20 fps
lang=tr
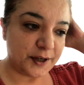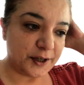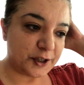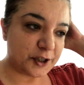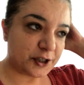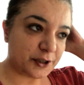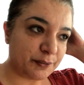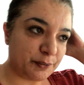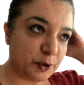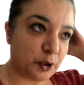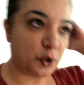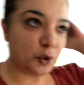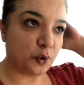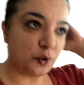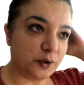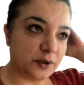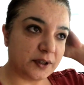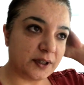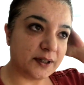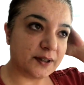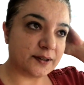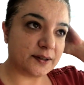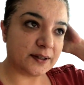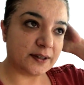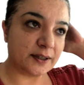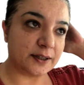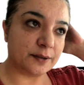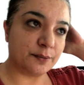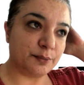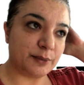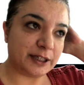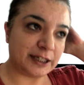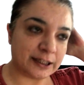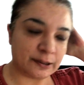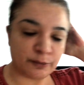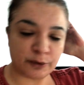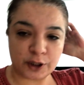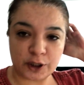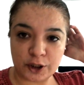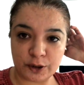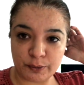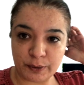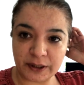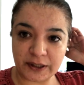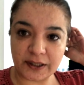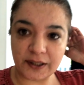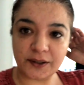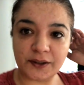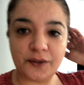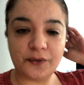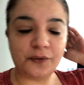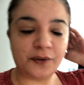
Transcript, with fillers: Şimdi yolda sanırım bir 20 kilometresi